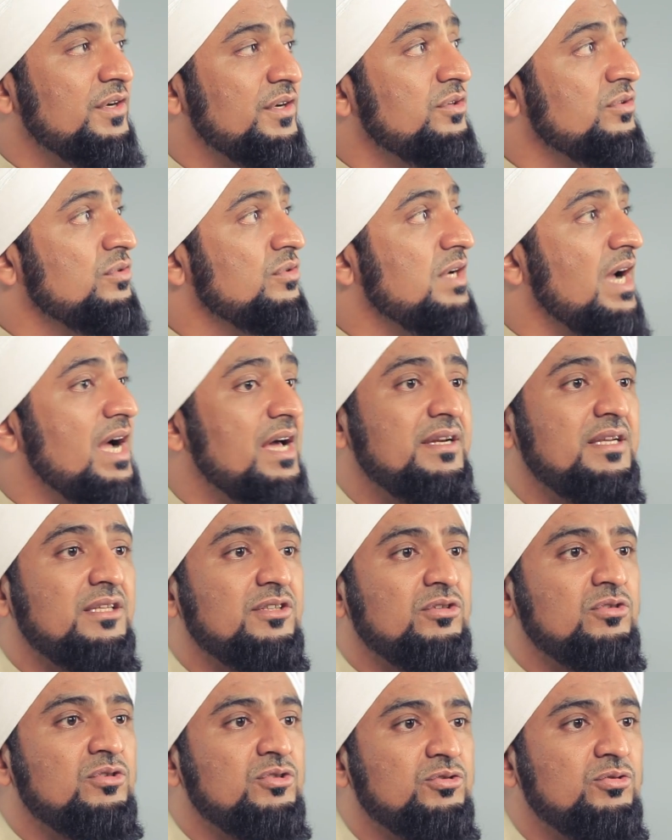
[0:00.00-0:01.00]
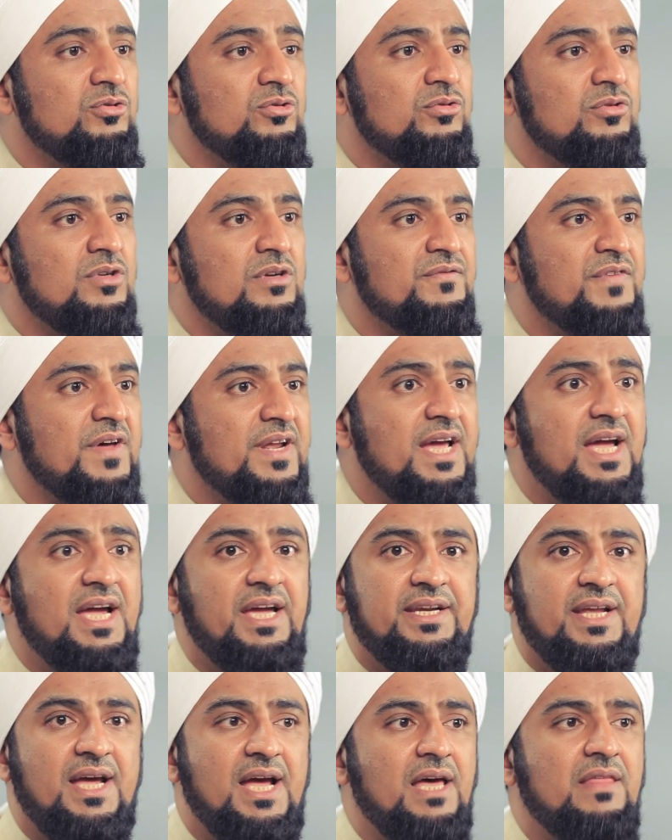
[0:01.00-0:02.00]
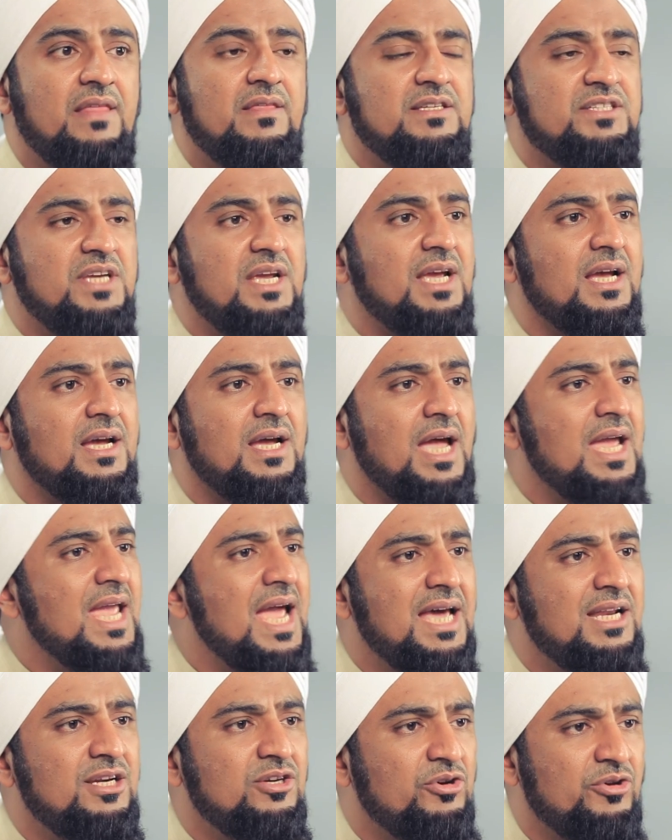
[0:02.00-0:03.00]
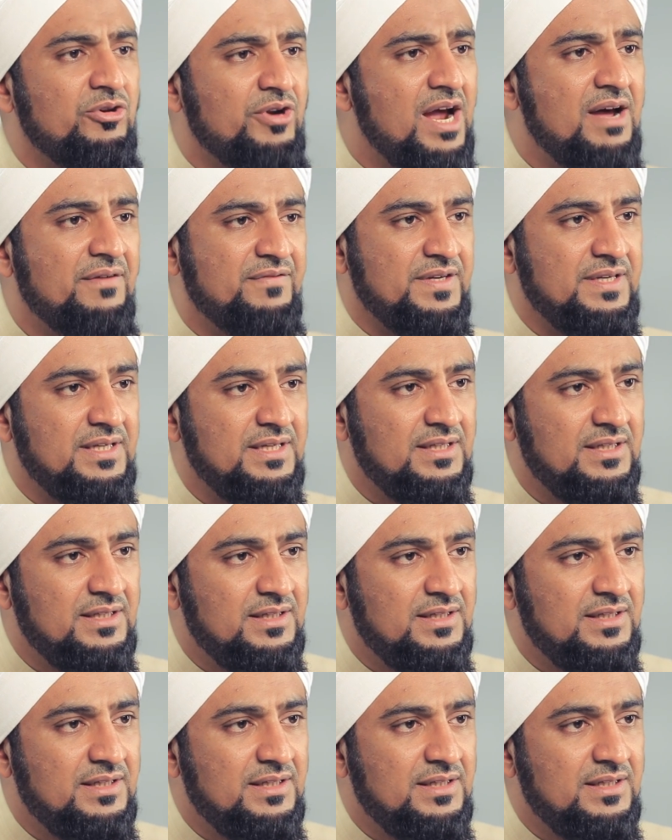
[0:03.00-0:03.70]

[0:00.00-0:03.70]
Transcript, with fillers: انه كانت قصور الفراعنه هذه شيء خيالي خرافي